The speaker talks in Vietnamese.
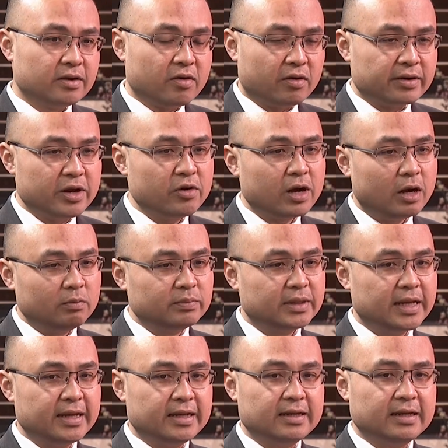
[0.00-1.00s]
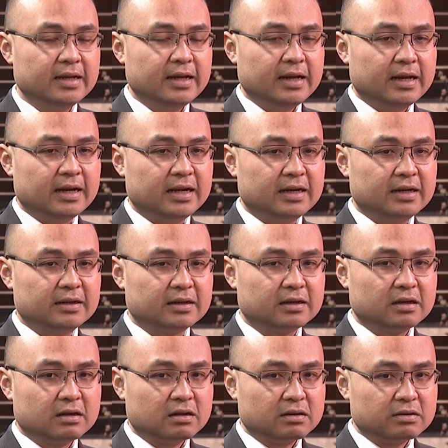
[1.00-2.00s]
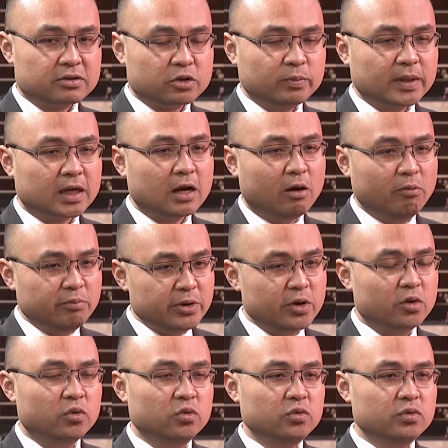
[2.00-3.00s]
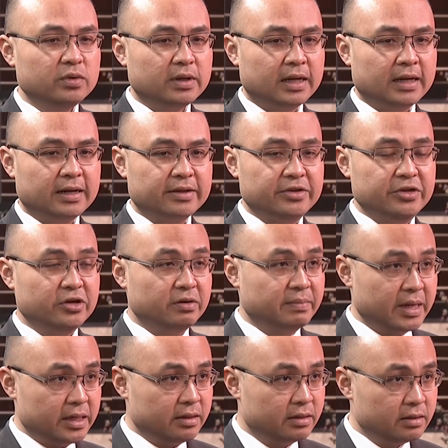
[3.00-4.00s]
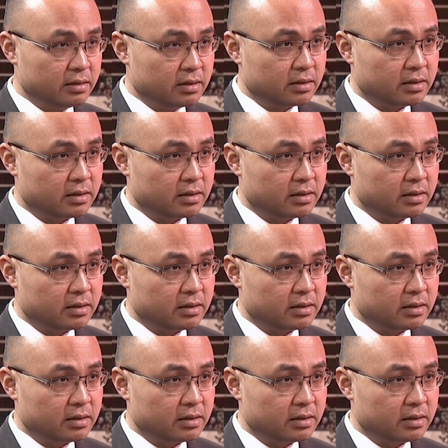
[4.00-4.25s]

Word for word: còn nếu không thì uh, chúng ta không đủ uh, giường bệnh